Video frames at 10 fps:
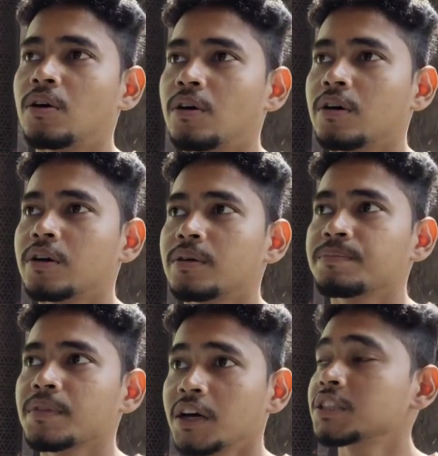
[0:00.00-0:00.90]

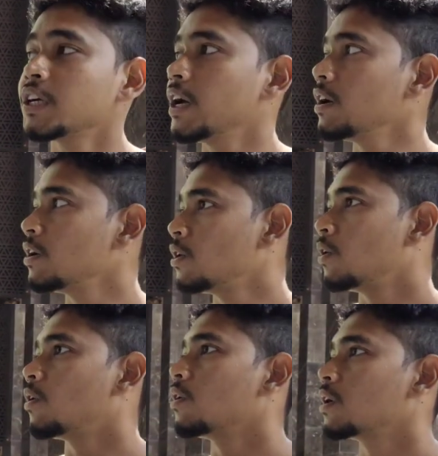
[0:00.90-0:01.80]
और अच्छा
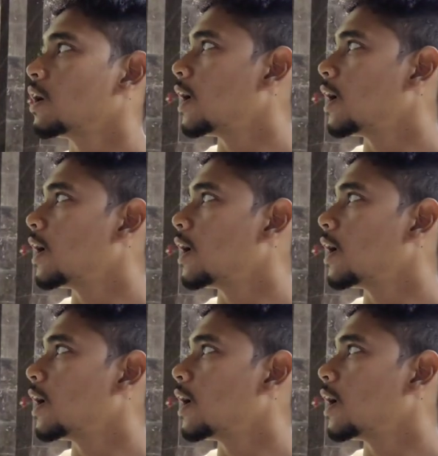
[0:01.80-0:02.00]
है और